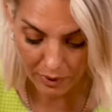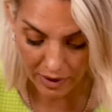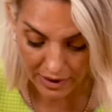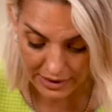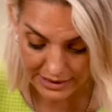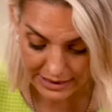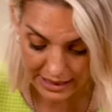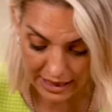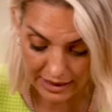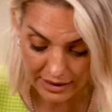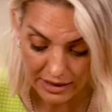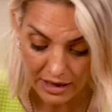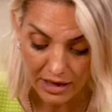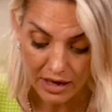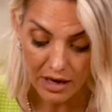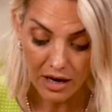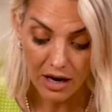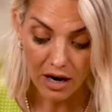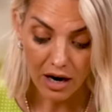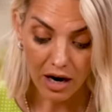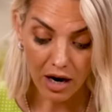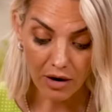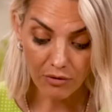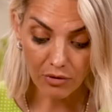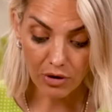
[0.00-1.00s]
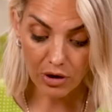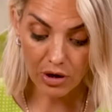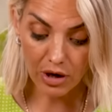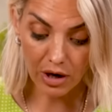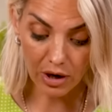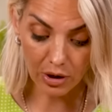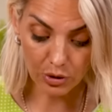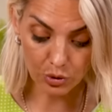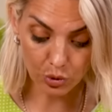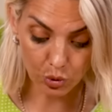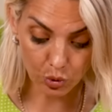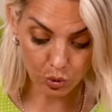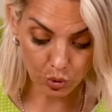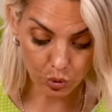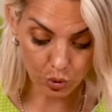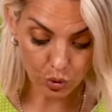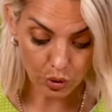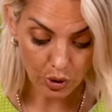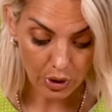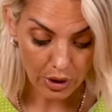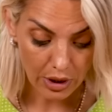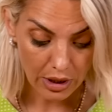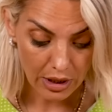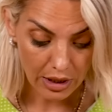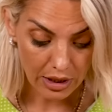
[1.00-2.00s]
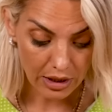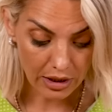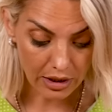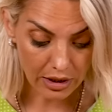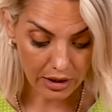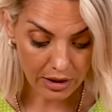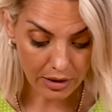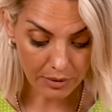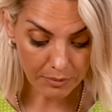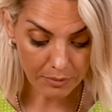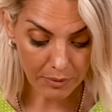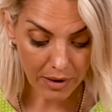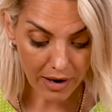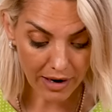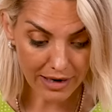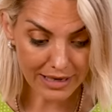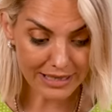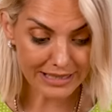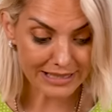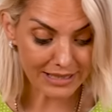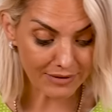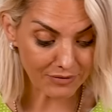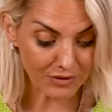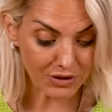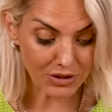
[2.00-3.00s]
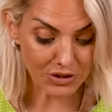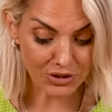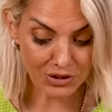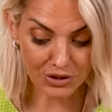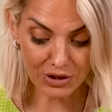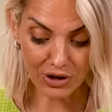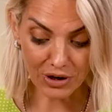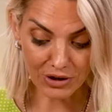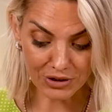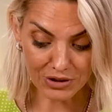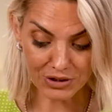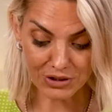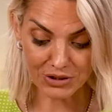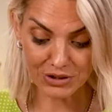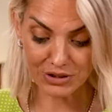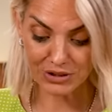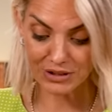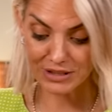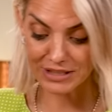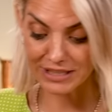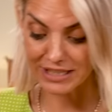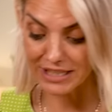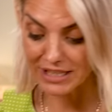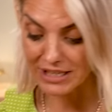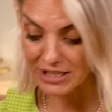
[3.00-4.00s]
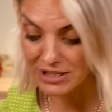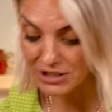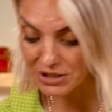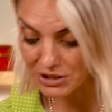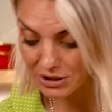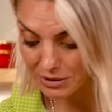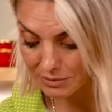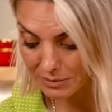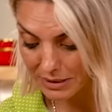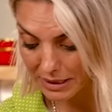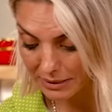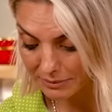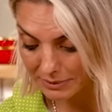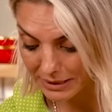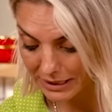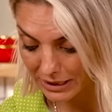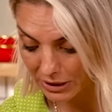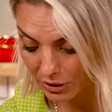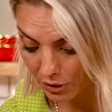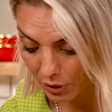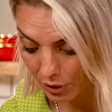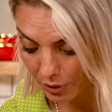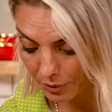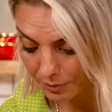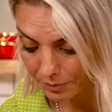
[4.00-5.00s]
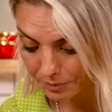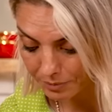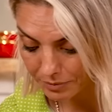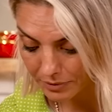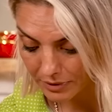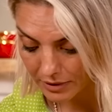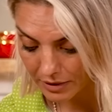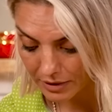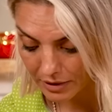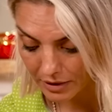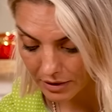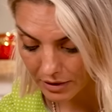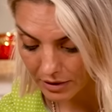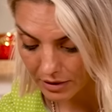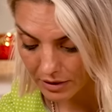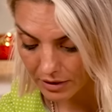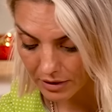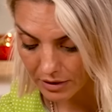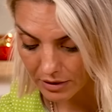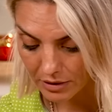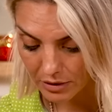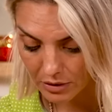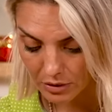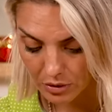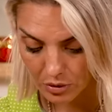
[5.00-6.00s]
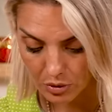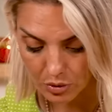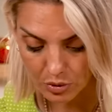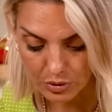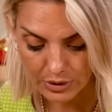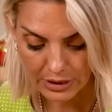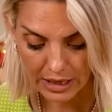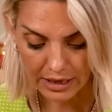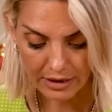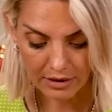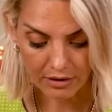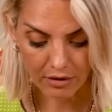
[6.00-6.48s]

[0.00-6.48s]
Bazen avokadonun e, maalesef içini açtığınızda iyi çıkmayabiliyor. Güzel,